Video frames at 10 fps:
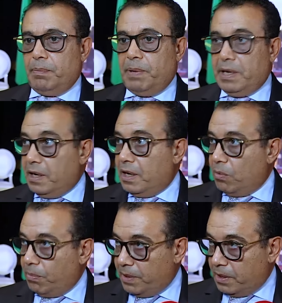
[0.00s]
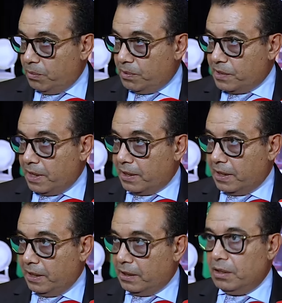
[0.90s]
بيننا وبين وزاره
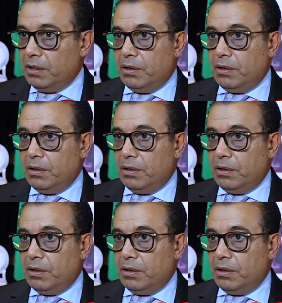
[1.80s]
العدل